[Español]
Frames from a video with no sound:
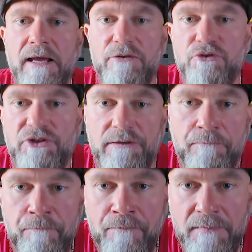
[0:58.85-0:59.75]
Eso sí,
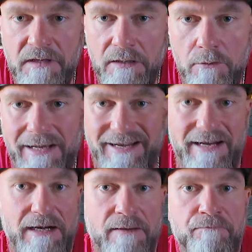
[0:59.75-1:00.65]
tiene una
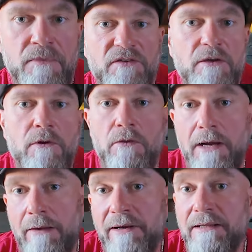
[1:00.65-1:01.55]
regla. Si cuando
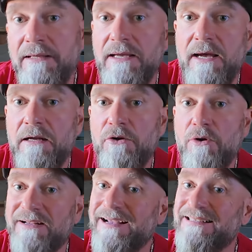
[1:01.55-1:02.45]
acabe el día
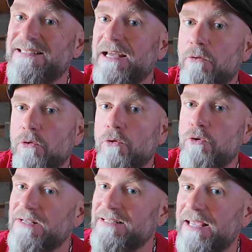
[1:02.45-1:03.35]
no has gastado o
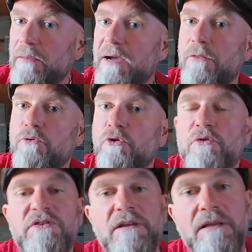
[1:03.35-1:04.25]
no has quemado
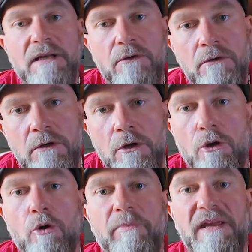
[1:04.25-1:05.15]
todo ese dinero,
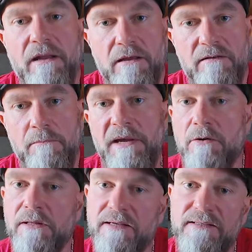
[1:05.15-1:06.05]
lo pierdes,
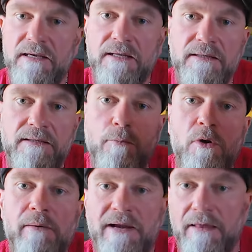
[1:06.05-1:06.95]
pero al día siguiente te
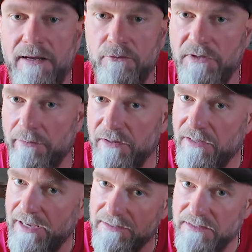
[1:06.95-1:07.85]
vuelven a dar otra vez
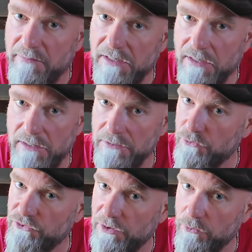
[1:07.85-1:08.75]
casi
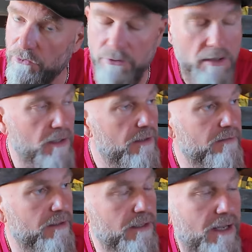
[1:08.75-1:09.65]
1.500 euros.
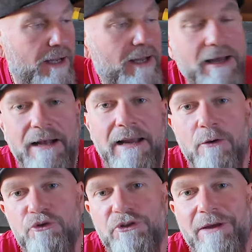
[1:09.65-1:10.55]
Sería
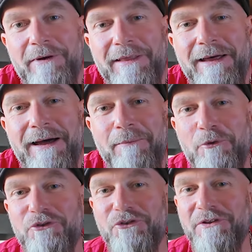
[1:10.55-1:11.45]
la hostia, ¿verdad?
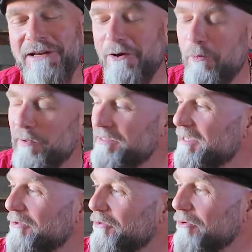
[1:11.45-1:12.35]
Muchos estaríamos
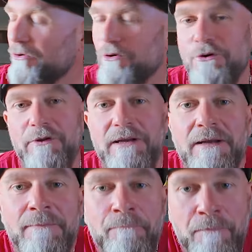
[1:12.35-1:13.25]
pensando, joder,
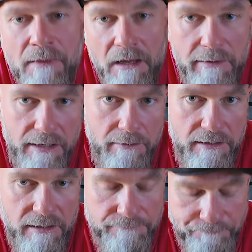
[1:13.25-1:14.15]
qué maravilla.